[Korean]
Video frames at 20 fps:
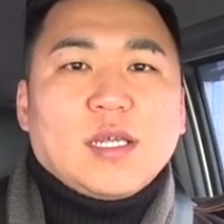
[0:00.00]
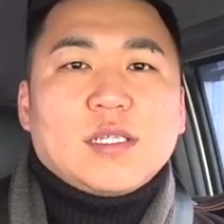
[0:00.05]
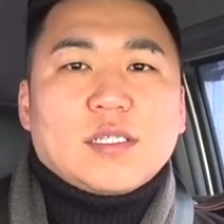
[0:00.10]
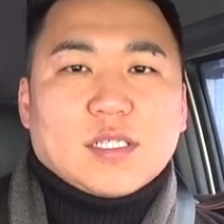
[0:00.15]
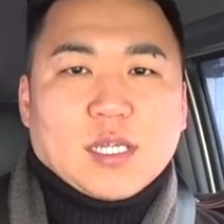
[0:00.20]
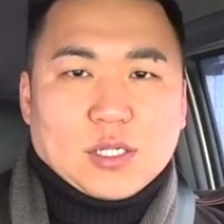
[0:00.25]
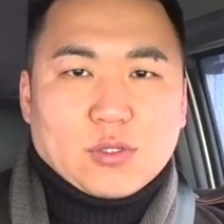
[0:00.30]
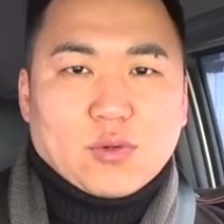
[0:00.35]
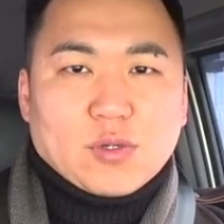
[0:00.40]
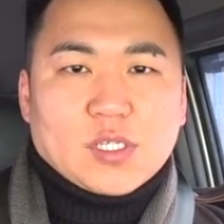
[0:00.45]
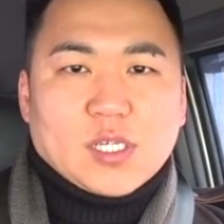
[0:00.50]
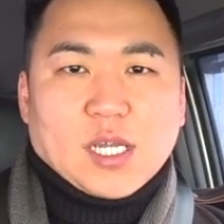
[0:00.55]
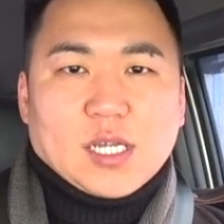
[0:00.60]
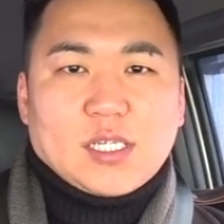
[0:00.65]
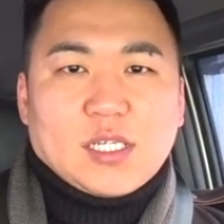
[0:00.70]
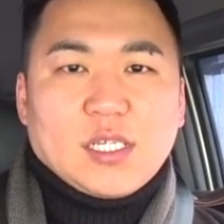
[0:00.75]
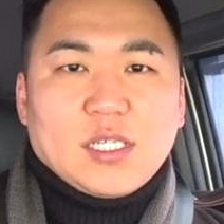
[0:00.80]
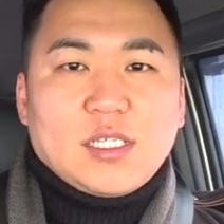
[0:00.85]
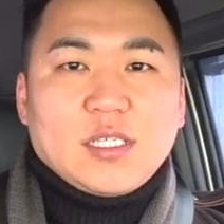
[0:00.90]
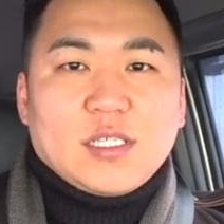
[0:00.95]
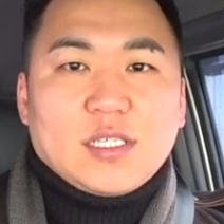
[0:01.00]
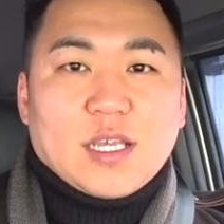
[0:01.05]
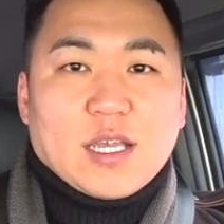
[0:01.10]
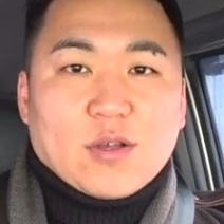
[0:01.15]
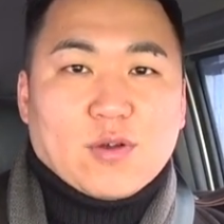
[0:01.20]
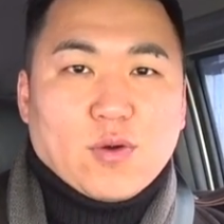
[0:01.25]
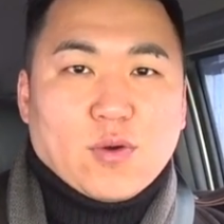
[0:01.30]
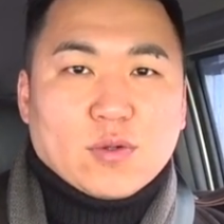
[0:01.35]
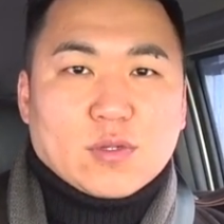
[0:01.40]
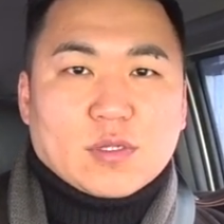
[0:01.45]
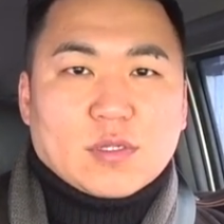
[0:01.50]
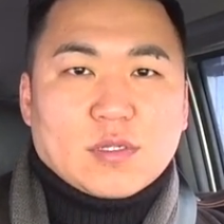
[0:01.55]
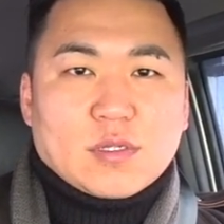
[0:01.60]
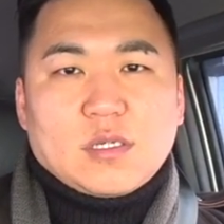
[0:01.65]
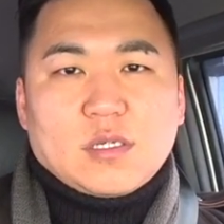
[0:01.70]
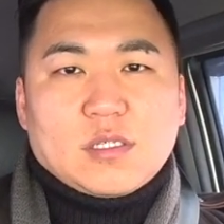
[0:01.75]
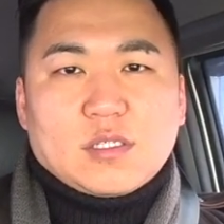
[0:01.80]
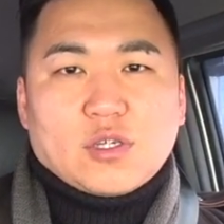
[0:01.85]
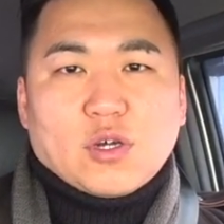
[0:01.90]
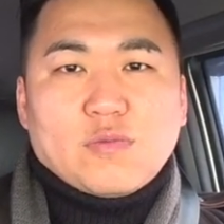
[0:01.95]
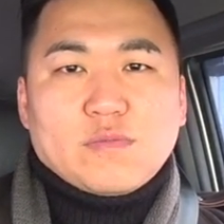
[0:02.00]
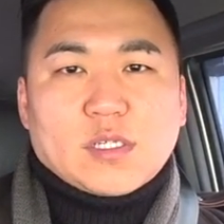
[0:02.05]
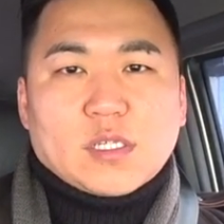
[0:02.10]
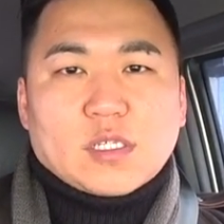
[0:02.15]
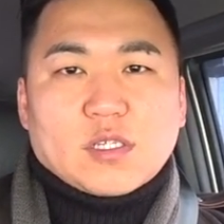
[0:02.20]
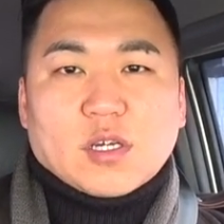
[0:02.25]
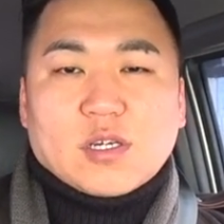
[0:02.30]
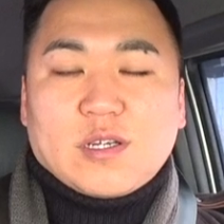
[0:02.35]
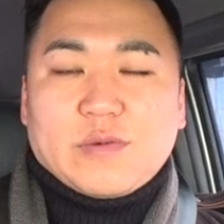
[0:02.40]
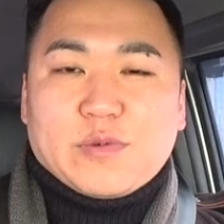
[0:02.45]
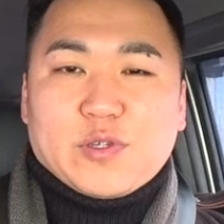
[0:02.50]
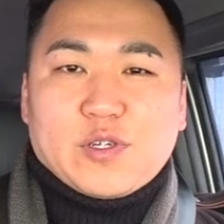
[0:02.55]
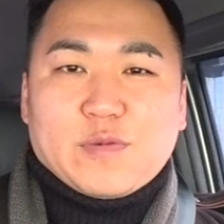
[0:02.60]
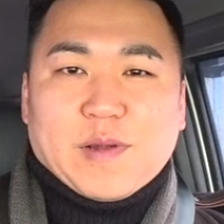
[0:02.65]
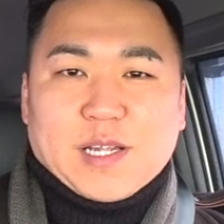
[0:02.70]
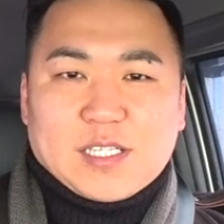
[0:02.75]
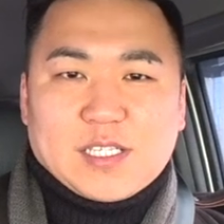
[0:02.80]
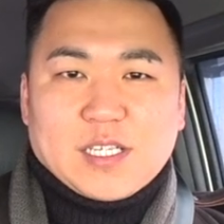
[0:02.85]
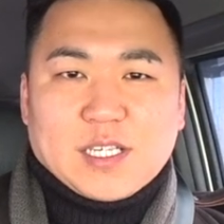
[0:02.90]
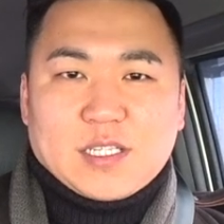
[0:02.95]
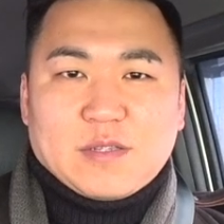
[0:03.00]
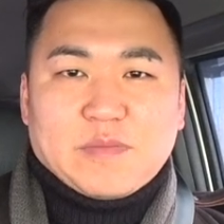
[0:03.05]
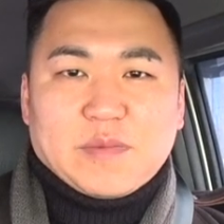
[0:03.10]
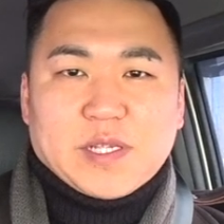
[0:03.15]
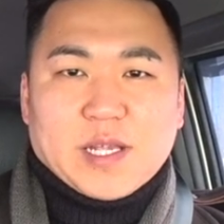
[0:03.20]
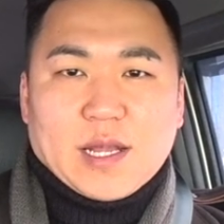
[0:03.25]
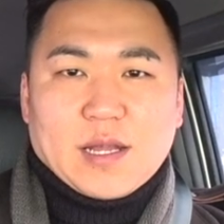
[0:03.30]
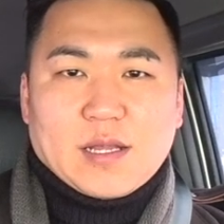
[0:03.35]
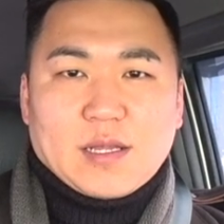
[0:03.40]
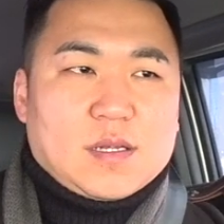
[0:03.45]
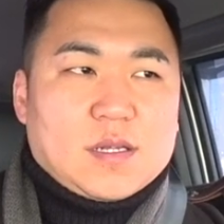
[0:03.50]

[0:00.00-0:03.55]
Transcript: 자동차 시승기의 꽃 소음 측정 리뷰를 마치겠습니다.